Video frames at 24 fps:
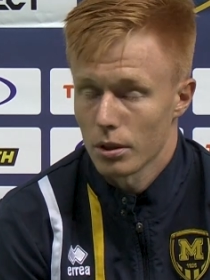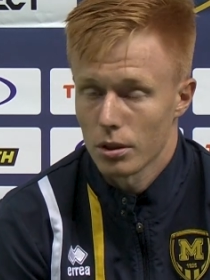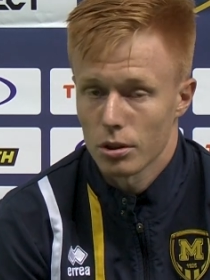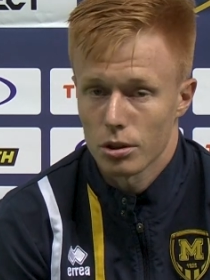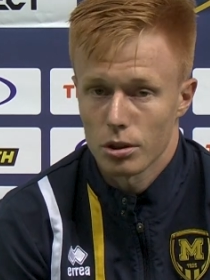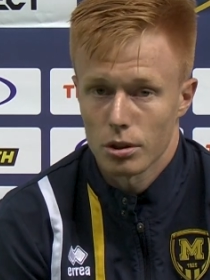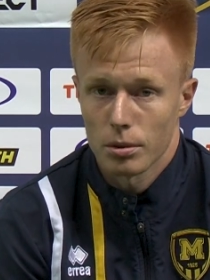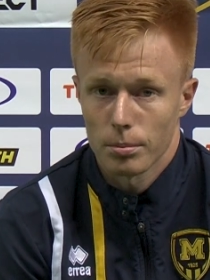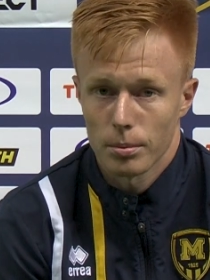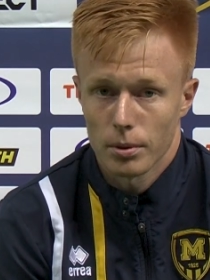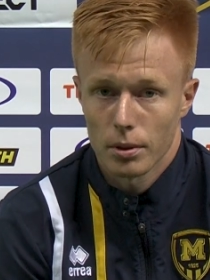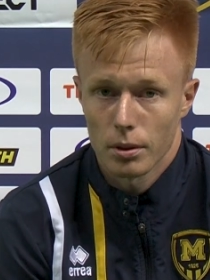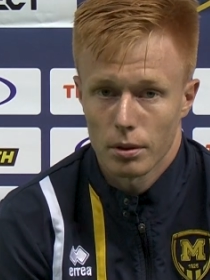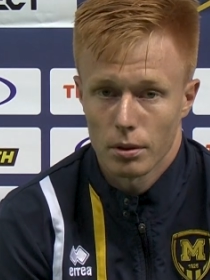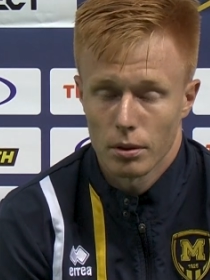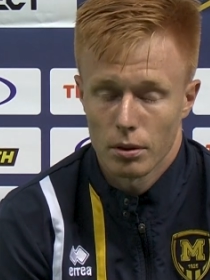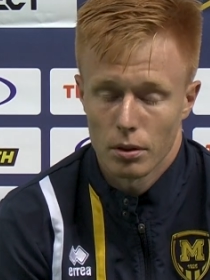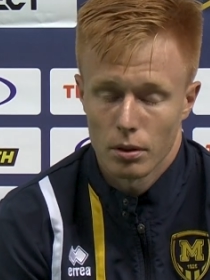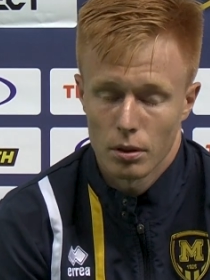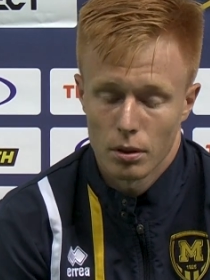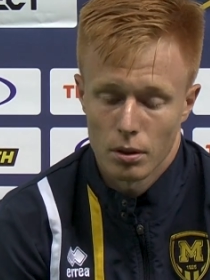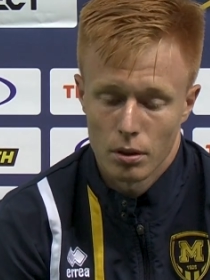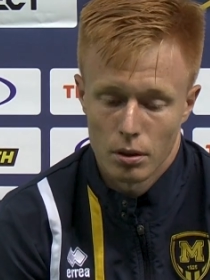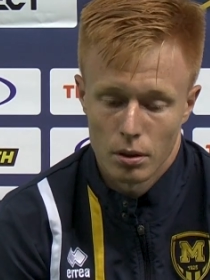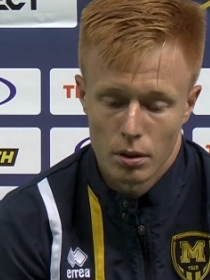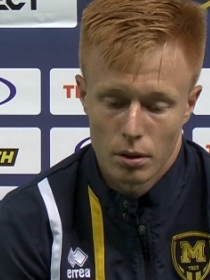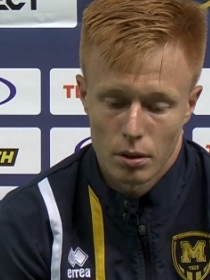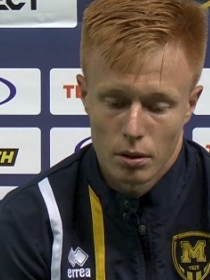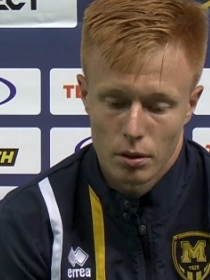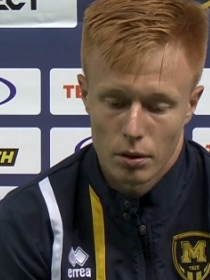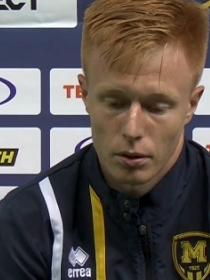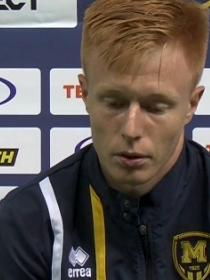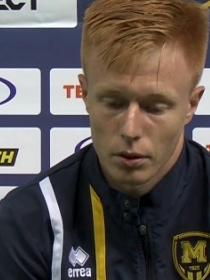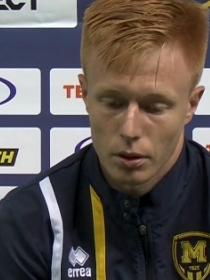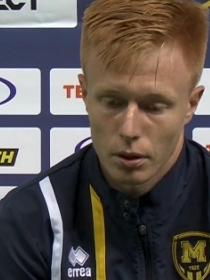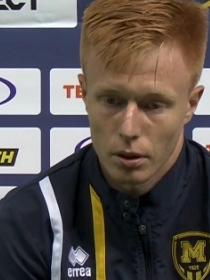ошибки.
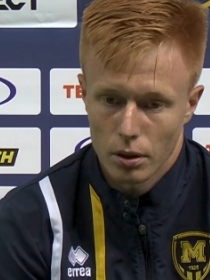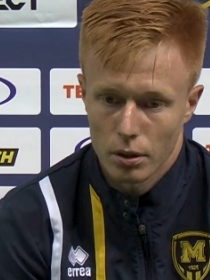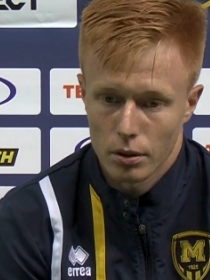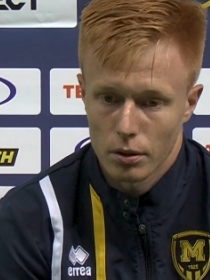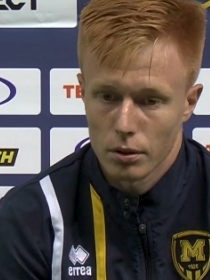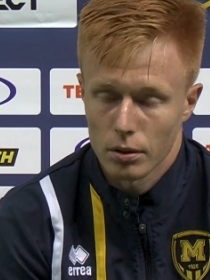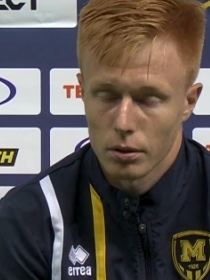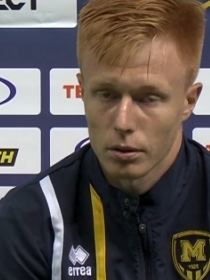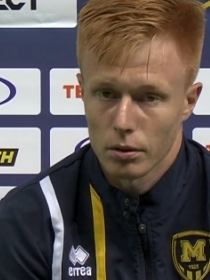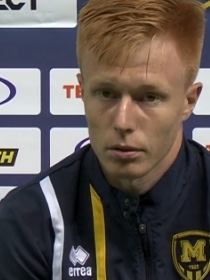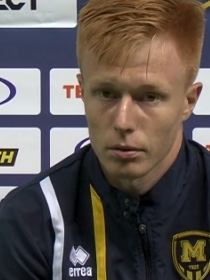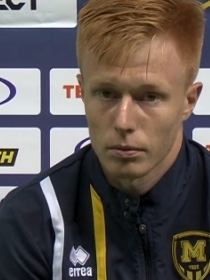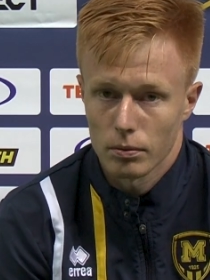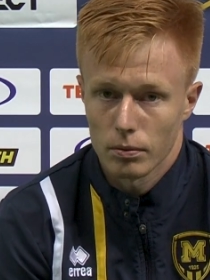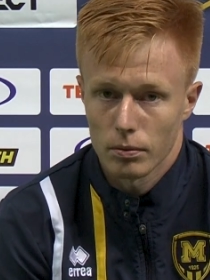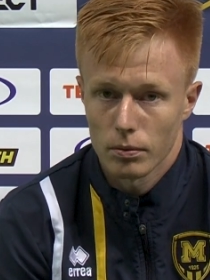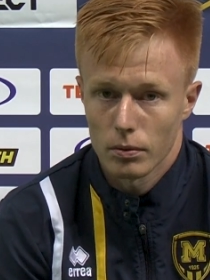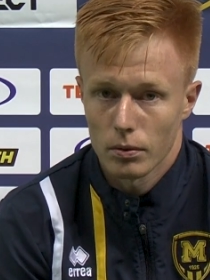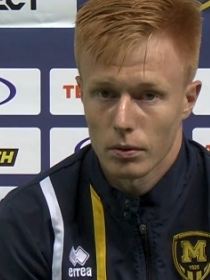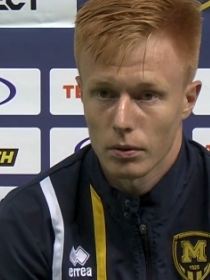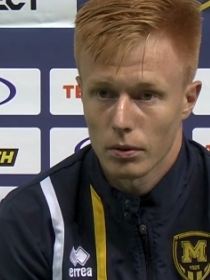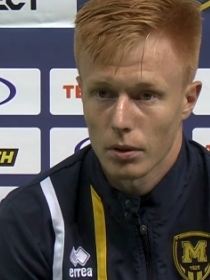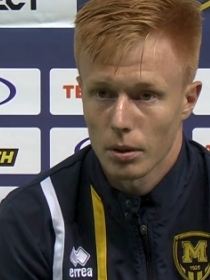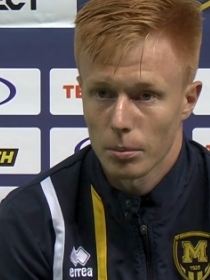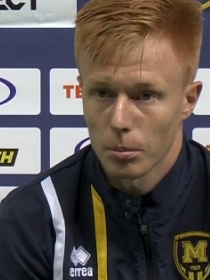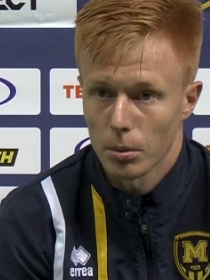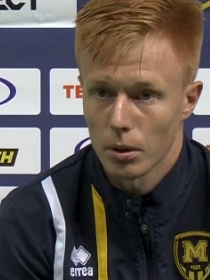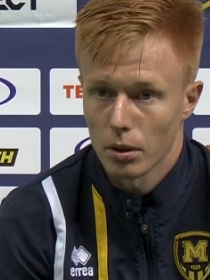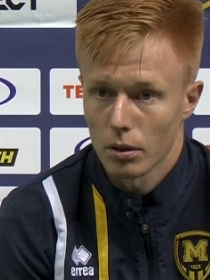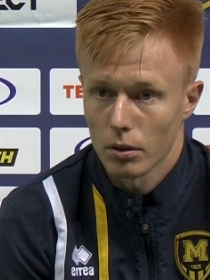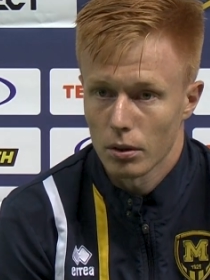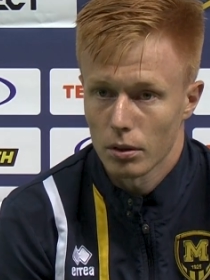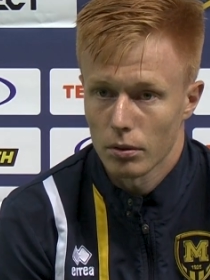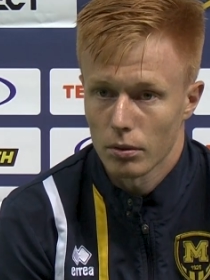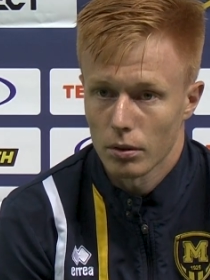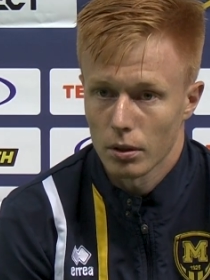Ехать и
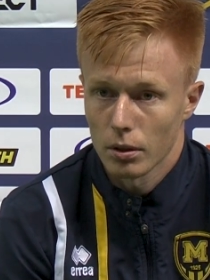обыгрывать